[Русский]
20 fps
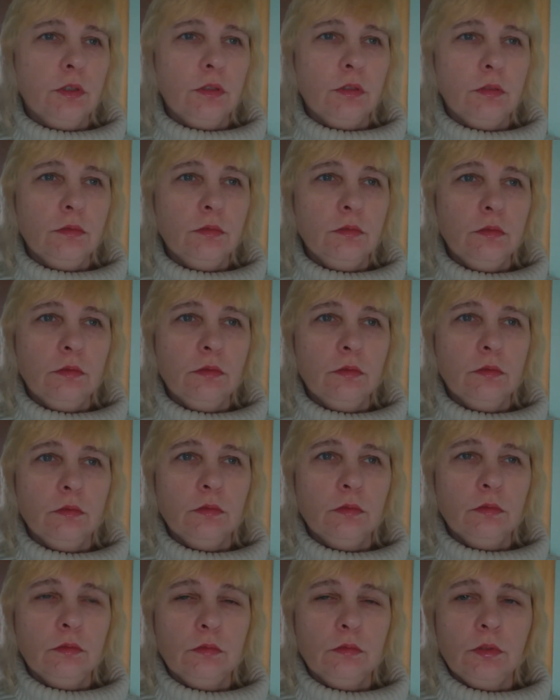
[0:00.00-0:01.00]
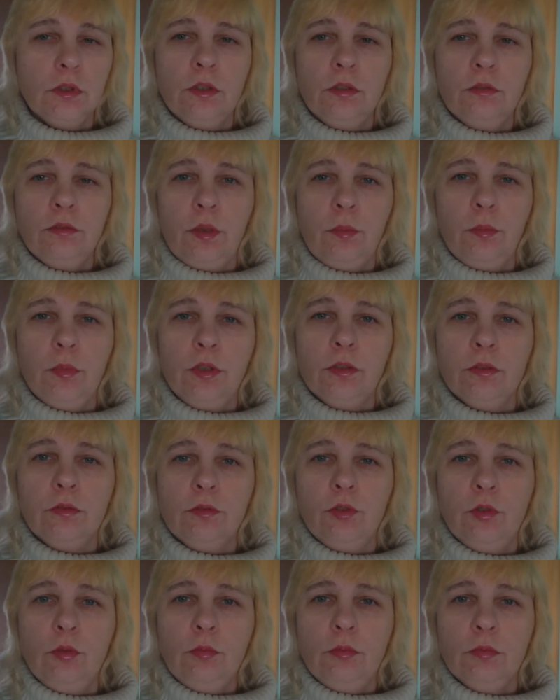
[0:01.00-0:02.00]
А,
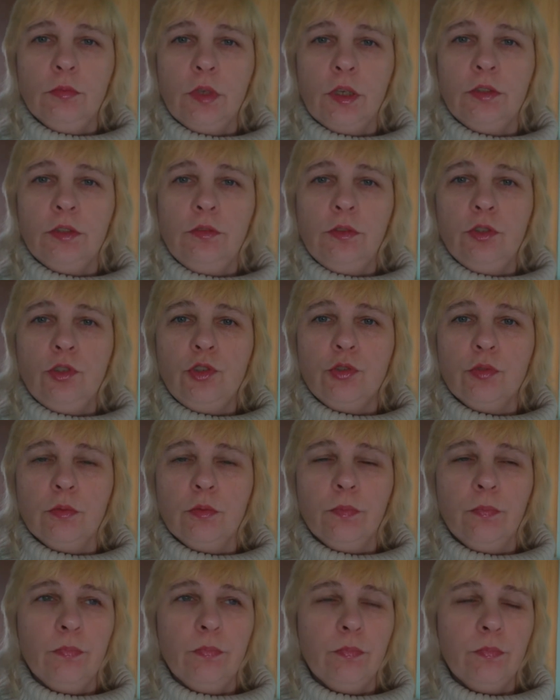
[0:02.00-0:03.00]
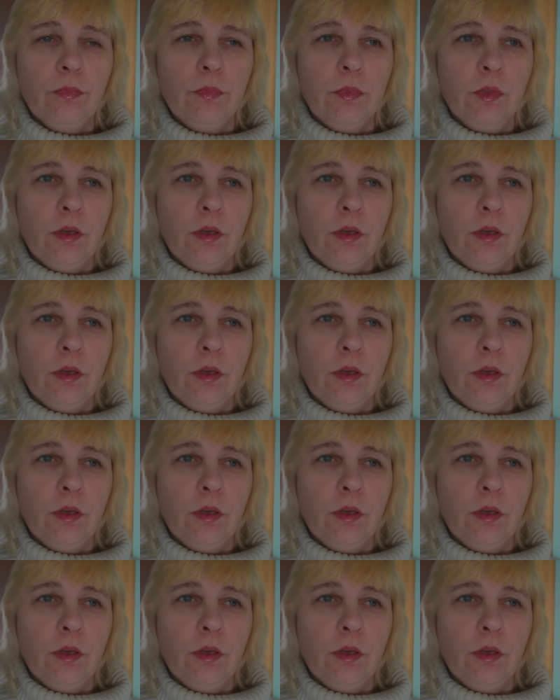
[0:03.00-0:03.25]
одновременно в нем отвечу